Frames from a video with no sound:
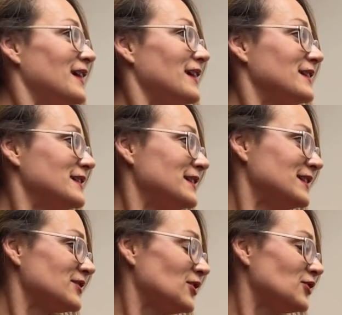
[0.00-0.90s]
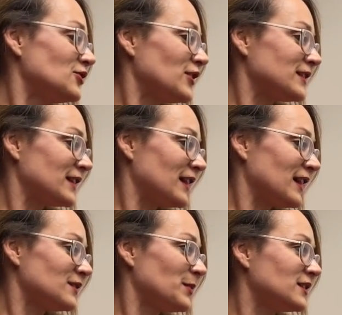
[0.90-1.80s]
E, I jeżeli chodzi o takie
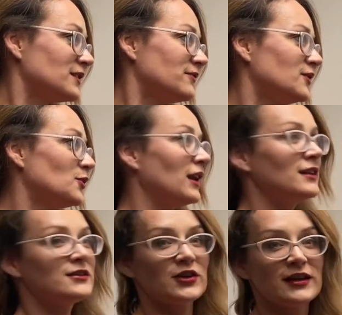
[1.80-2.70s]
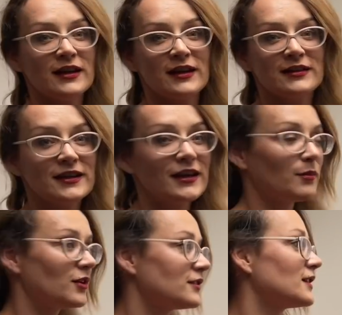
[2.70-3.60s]
aspekty wizualne, to ja najchętniej
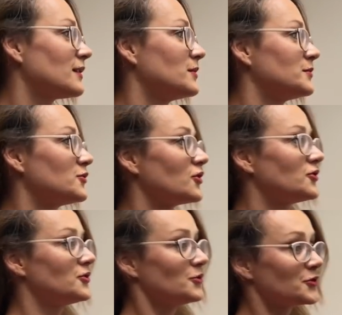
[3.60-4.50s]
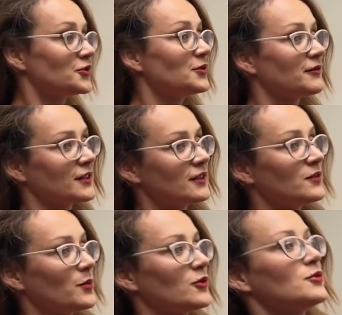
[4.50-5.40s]
gablotkę bym urządzi, urządziła w taki
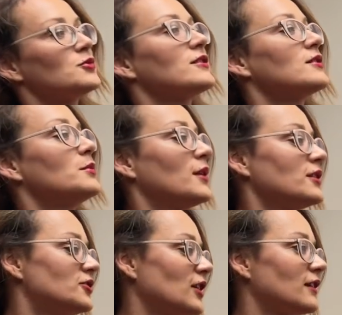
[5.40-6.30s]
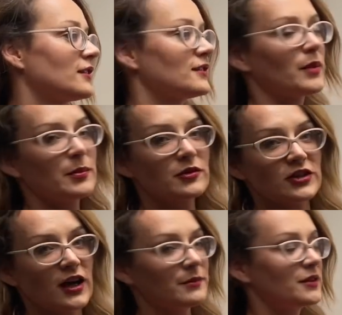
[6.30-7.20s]
sposób, że zrobiła ściankę z
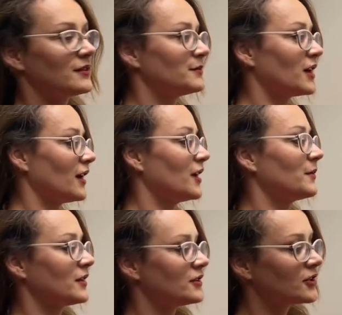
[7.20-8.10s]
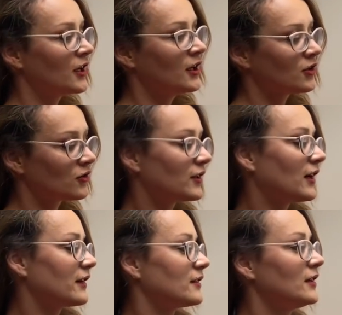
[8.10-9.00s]
paprociami, z mchem, jakieś
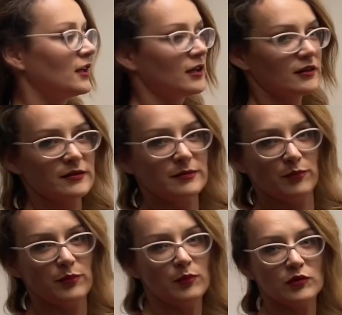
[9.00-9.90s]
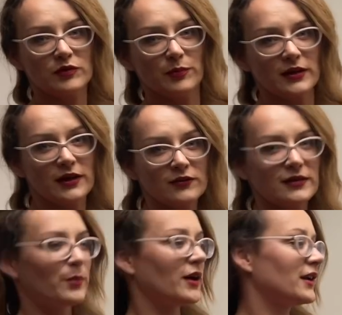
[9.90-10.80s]
konary, e,
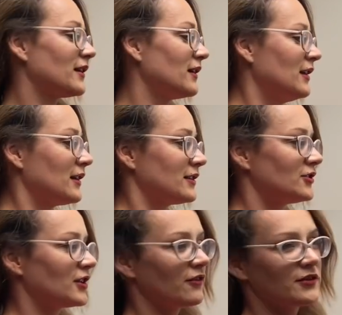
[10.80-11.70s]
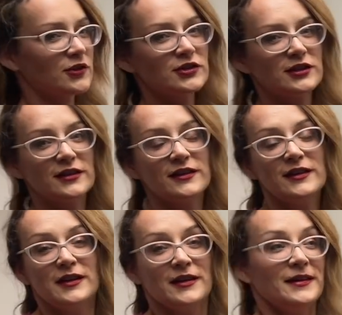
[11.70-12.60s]
spadająca para, jakieś ciekawe rośliny.
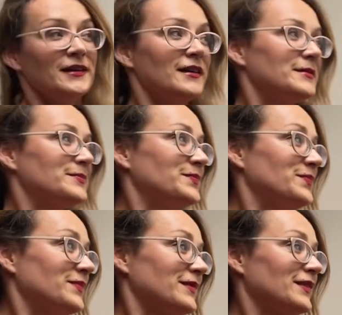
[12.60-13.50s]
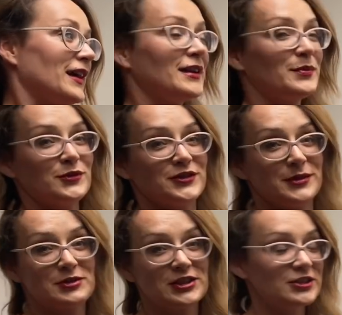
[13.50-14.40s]
No ale później
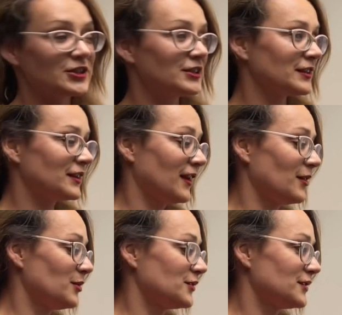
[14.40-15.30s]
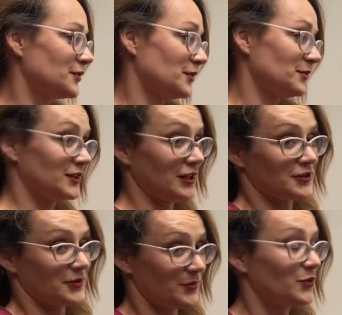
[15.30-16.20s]
przeniesienie takiej gabloty to myślę,
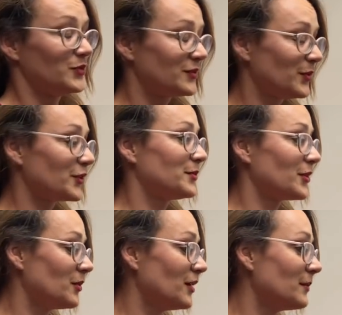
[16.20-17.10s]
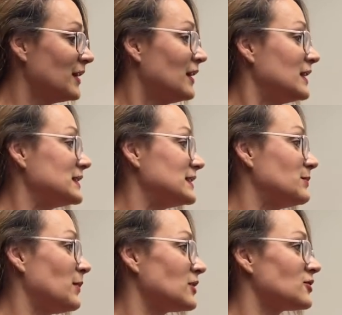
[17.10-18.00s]
że byłby spory problem. I
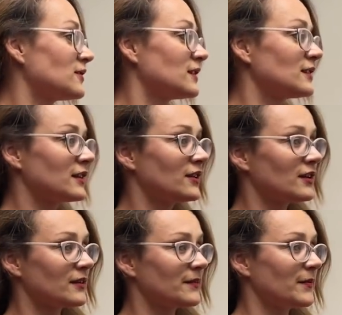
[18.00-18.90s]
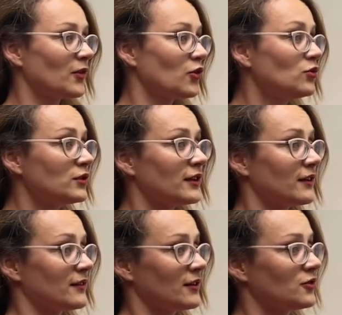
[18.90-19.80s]
patrząc na takie
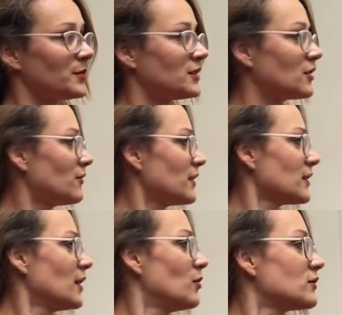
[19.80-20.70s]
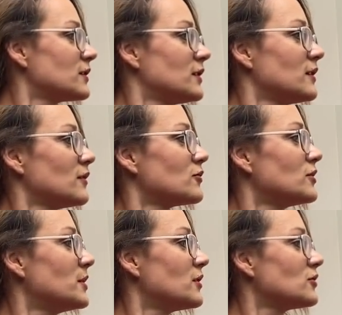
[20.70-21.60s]
ogólnie zagospodarowane gablotki
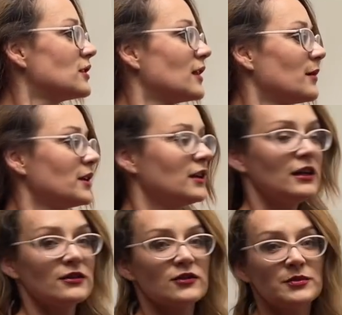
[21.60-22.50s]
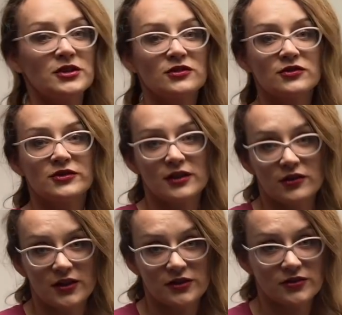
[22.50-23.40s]
różnymi roślinami, to mi się to źle
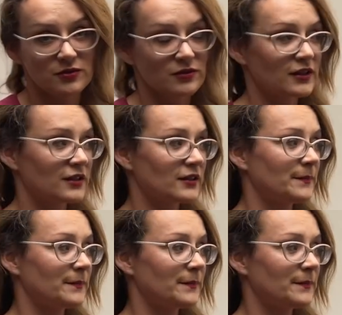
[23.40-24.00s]
kojarzyło, tak